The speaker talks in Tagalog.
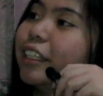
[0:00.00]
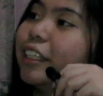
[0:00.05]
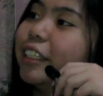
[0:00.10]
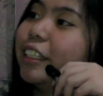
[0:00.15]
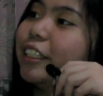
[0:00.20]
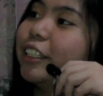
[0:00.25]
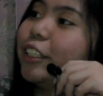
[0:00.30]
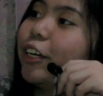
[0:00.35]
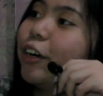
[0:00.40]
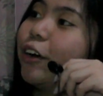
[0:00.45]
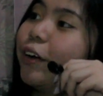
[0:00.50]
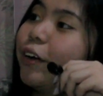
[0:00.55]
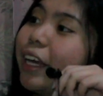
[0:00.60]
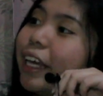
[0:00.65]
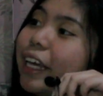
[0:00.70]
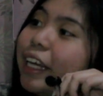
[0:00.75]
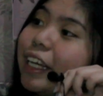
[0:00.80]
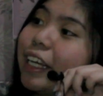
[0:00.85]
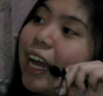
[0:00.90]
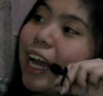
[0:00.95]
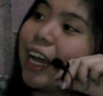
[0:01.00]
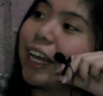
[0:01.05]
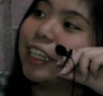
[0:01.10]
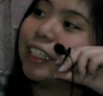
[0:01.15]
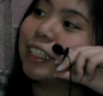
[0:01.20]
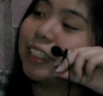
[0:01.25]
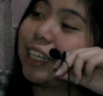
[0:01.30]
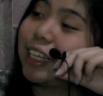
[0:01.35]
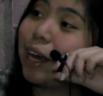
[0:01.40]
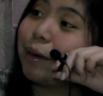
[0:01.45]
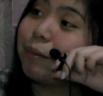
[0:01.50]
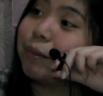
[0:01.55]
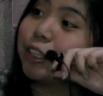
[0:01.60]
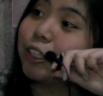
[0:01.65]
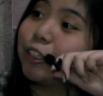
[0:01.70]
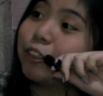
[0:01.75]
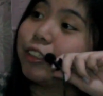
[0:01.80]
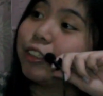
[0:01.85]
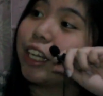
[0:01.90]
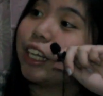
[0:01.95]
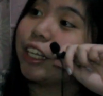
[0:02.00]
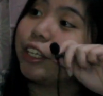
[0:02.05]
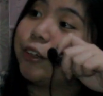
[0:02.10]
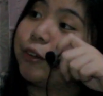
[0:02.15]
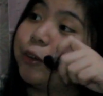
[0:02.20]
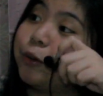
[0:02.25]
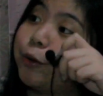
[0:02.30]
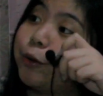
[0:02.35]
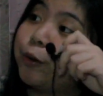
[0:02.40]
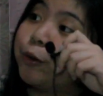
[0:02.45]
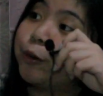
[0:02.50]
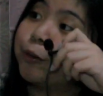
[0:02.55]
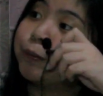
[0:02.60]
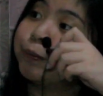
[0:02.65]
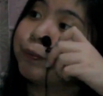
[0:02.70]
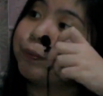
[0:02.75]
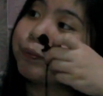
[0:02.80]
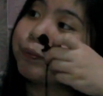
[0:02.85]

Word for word: So, hey guys. Gamit ko na yung